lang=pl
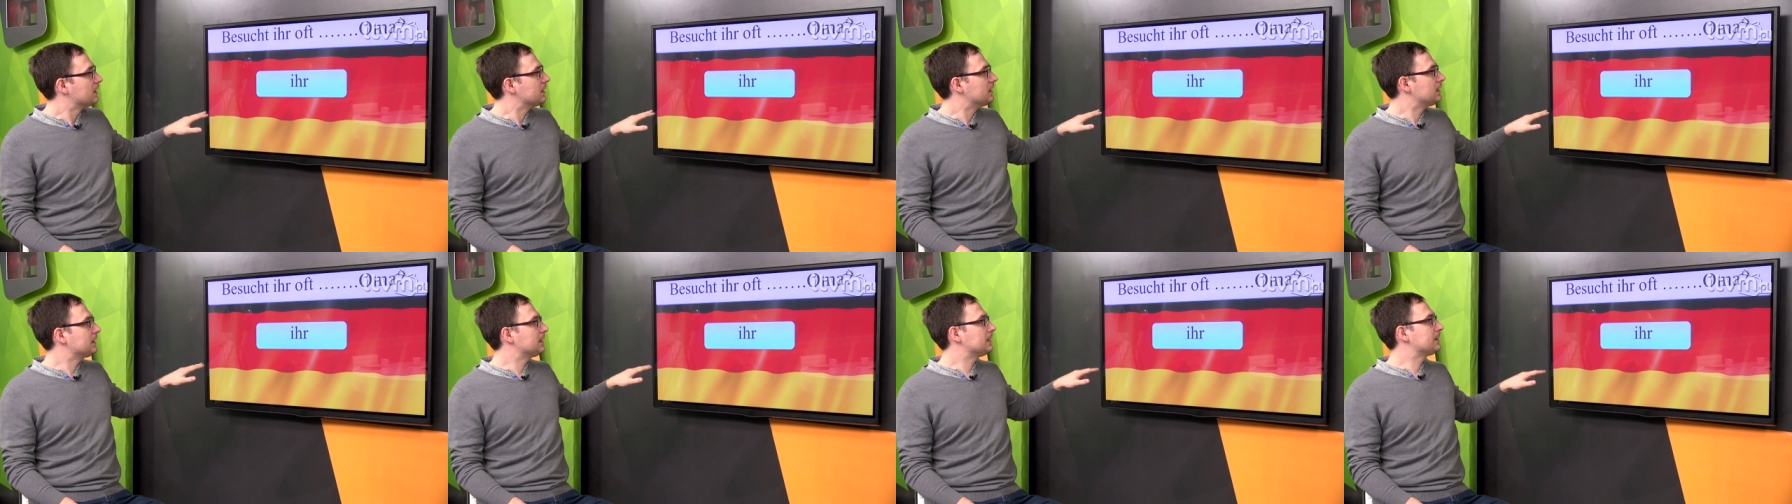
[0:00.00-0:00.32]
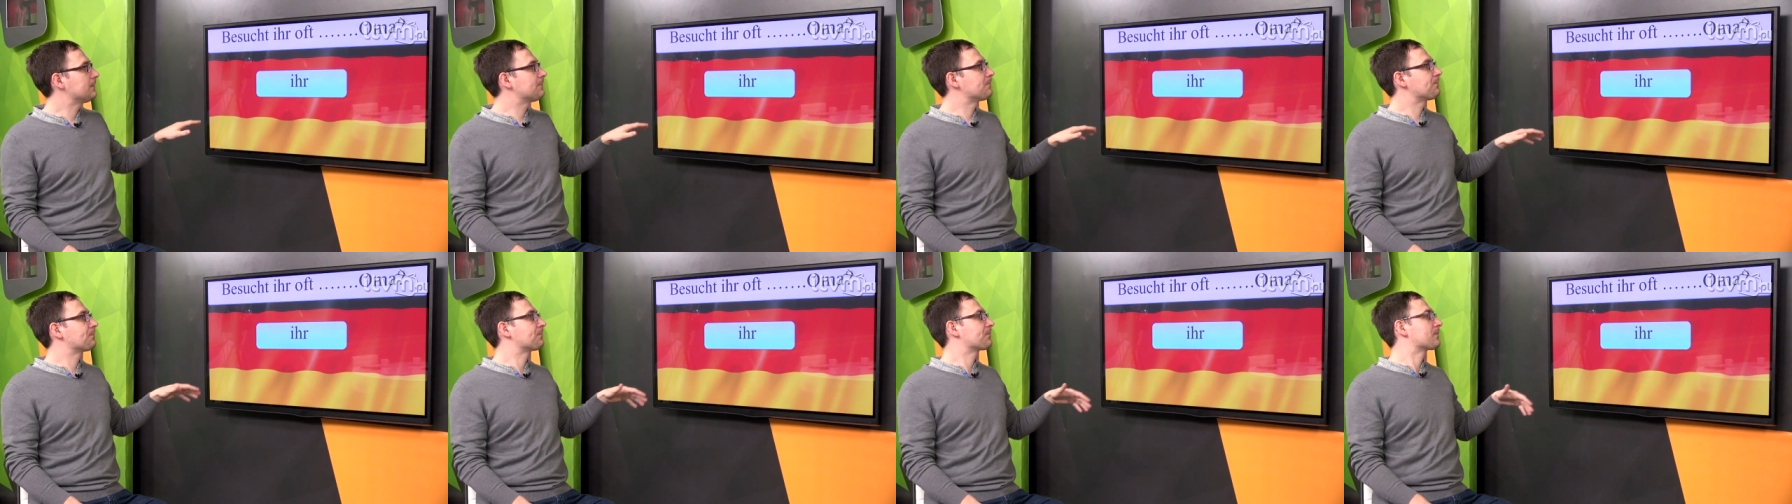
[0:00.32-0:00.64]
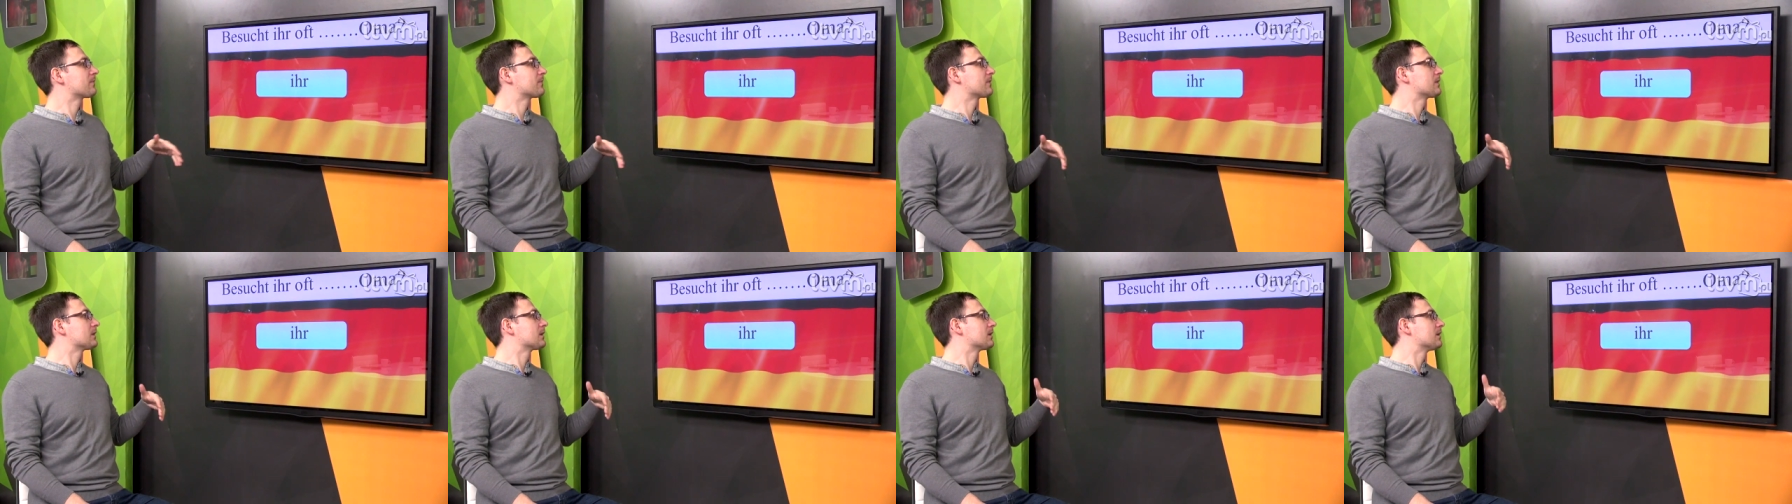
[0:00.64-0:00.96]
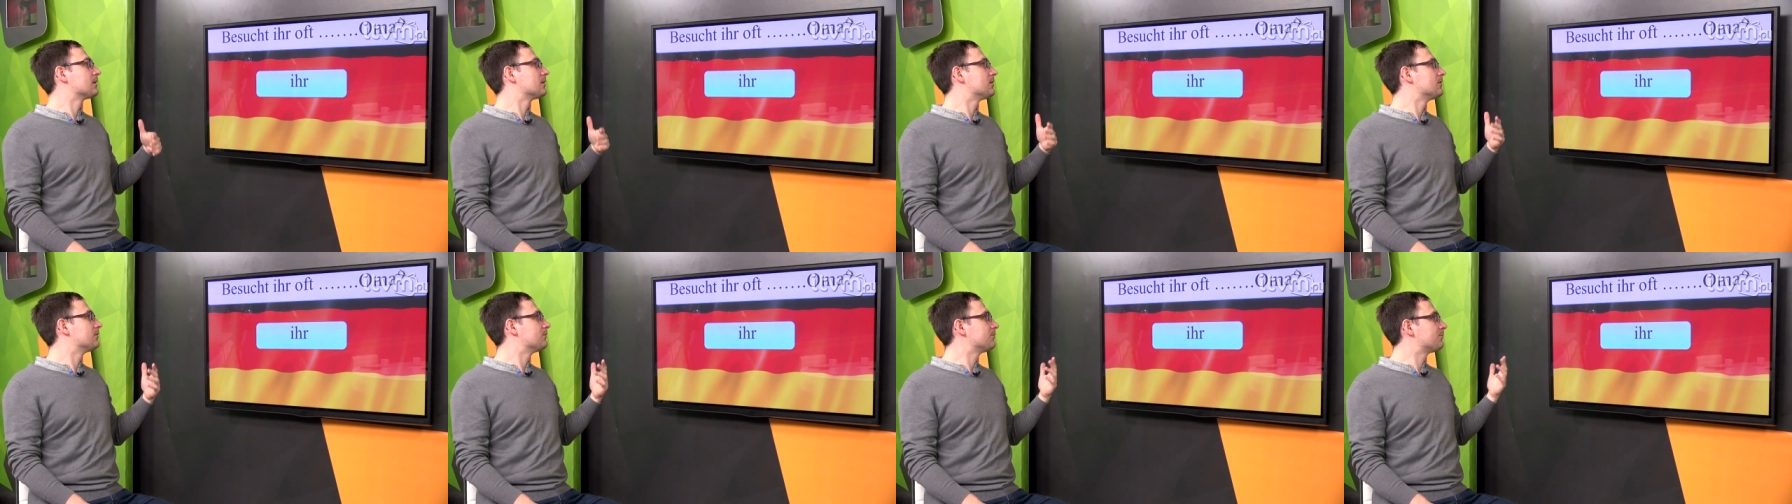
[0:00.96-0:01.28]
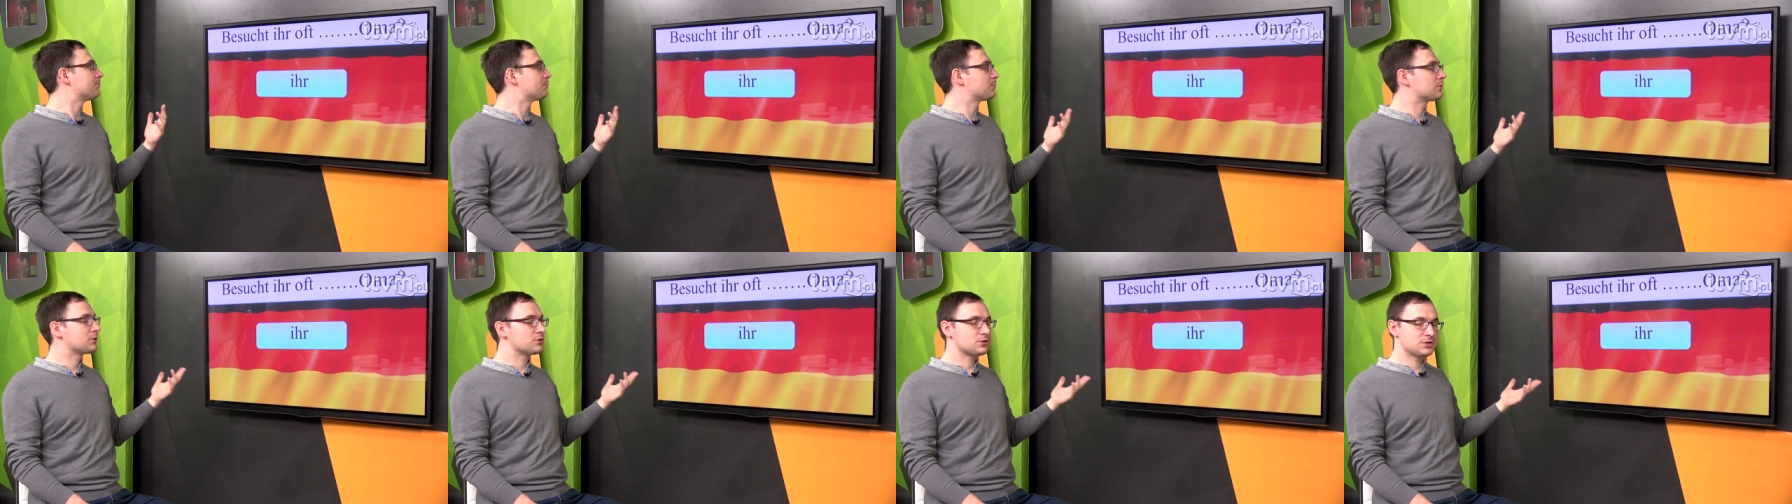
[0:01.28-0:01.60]
Ym,
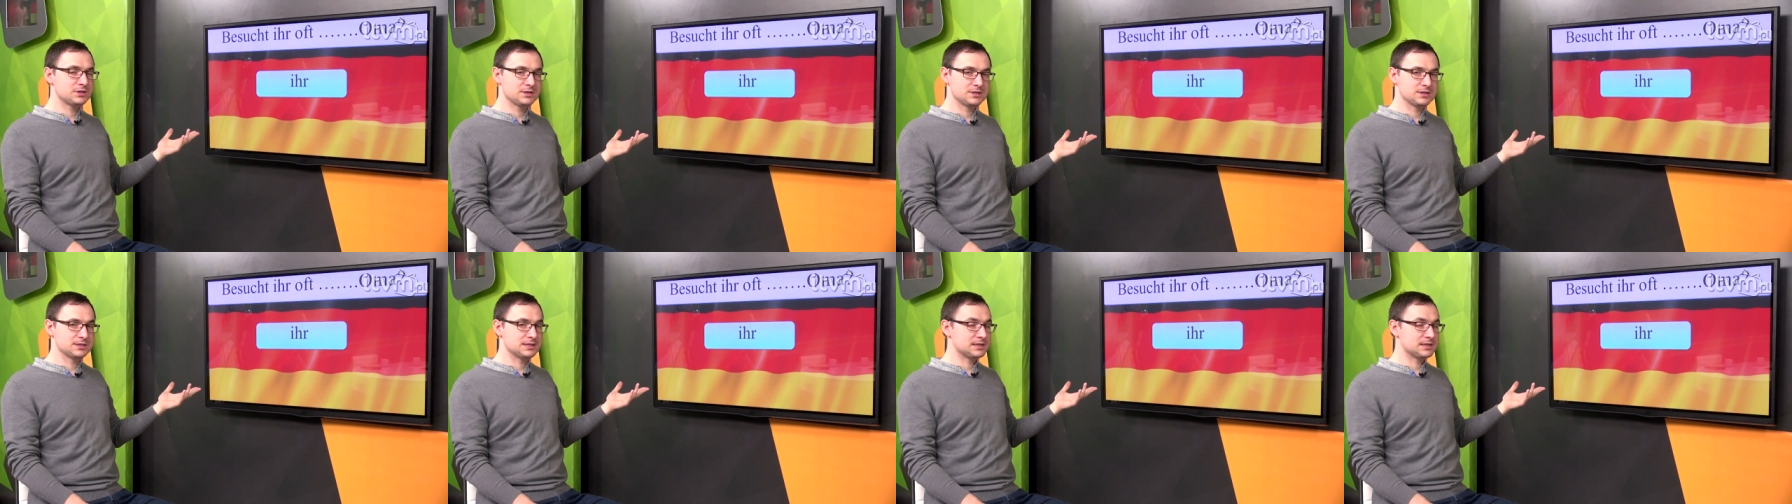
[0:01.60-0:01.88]
proszę się